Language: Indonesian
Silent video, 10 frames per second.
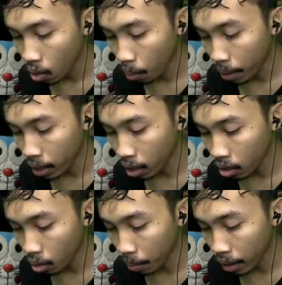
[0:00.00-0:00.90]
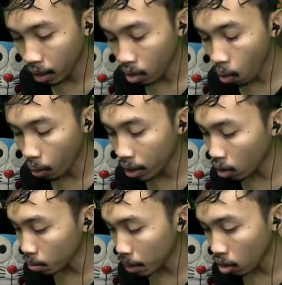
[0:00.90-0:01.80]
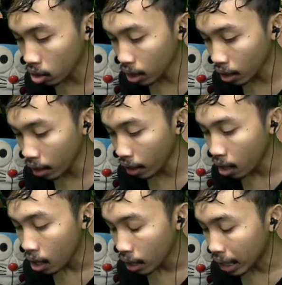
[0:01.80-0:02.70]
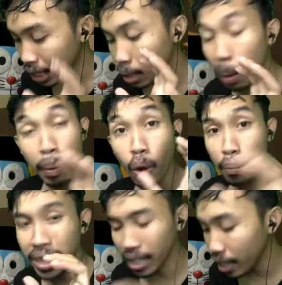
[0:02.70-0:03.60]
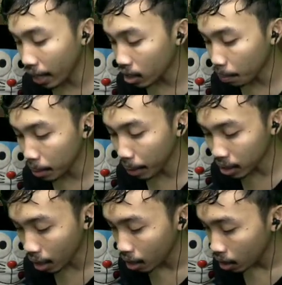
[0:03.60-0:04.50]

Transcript: Oh my god, oh my god. Oh, kita harus meloloskan diri ke si bapak kumis ini, geng, seperti biasa.